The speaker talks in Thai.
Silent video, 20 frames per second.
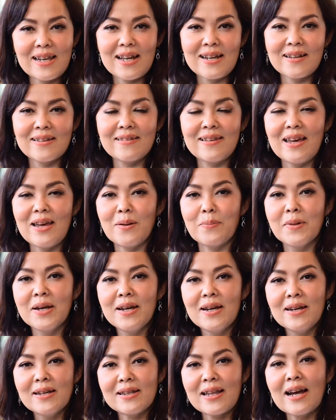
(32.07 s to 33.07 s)
นัสอักเสบ
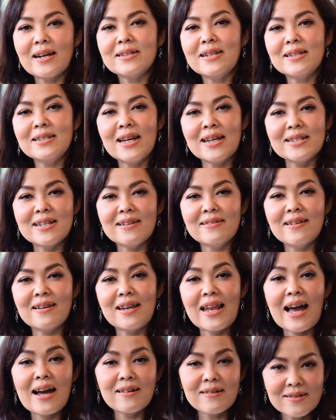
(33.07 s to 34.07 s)
ทางเดินหายใจส่
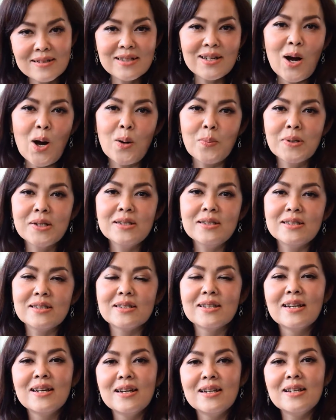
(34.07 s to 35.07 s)
วนล่างก็คือของผืด
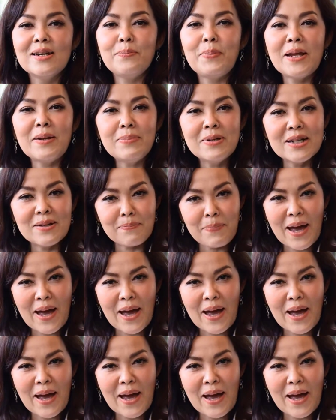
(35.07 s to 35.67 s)
หรือเป็นผื่น